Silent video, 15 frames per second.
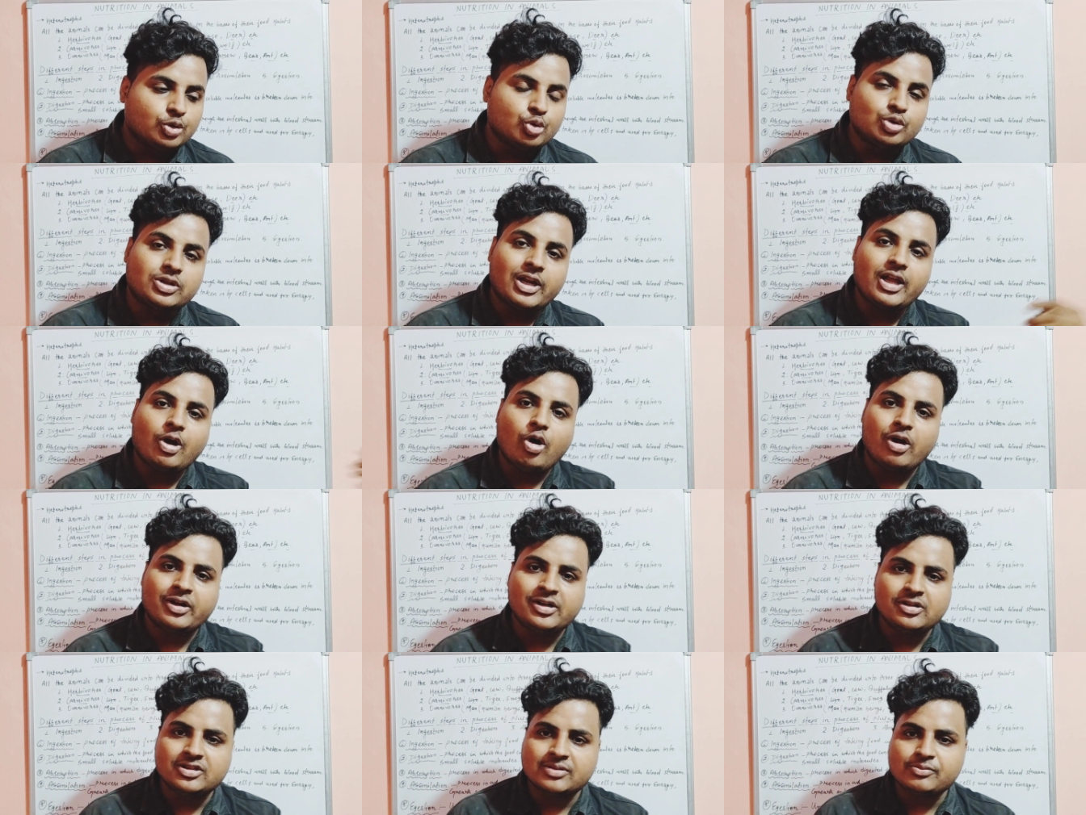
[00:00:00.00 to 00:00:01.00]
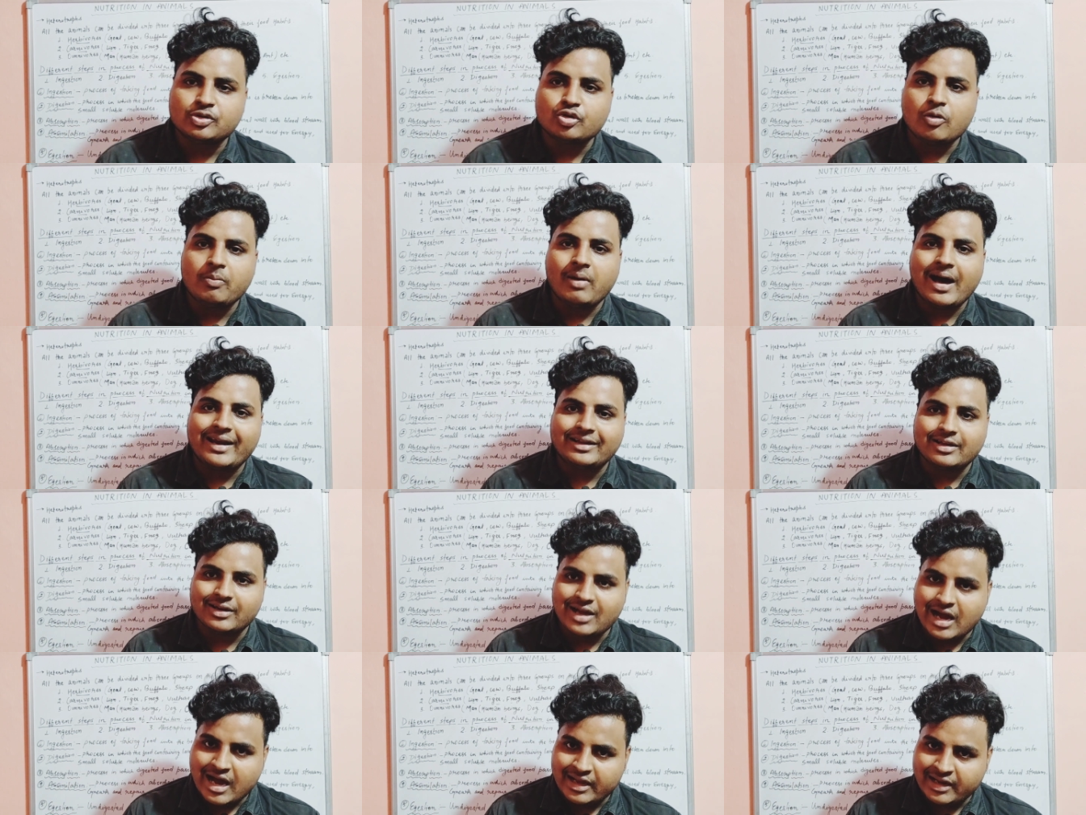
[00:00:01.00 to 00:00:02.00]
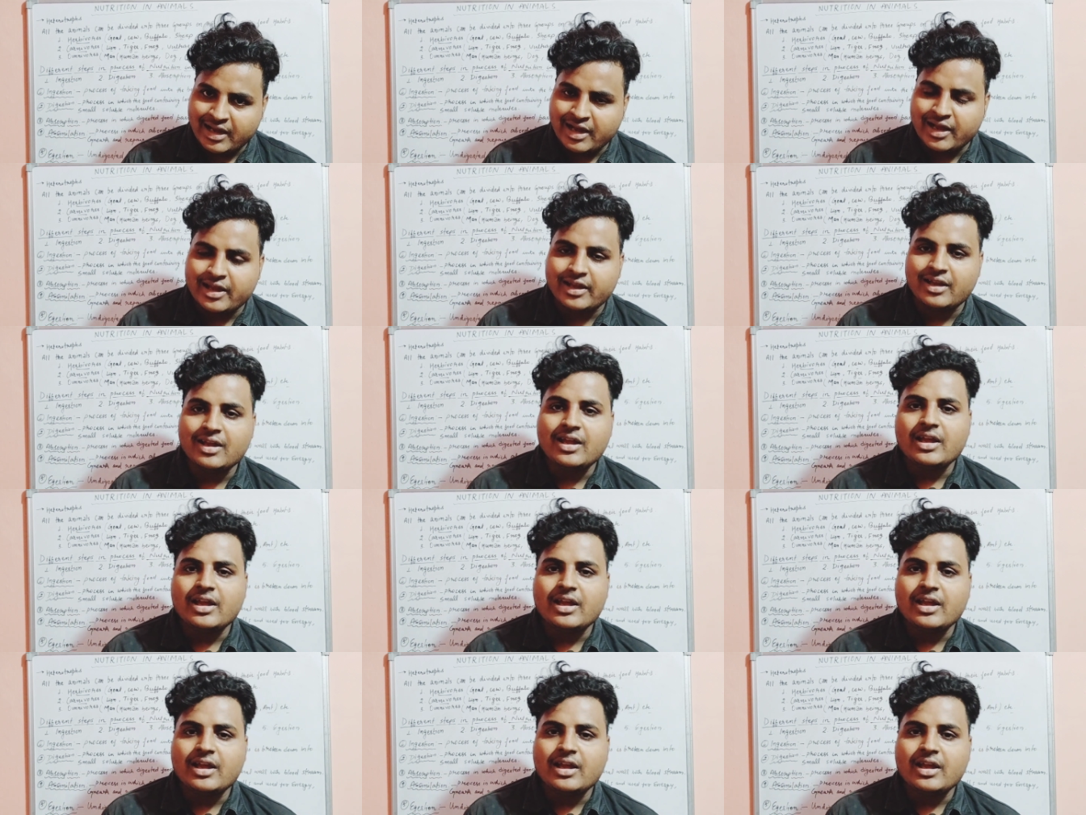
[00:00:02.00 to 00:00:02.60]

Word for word: दूसरे ऑर्गेनिजम्स को मारकर खा रहा है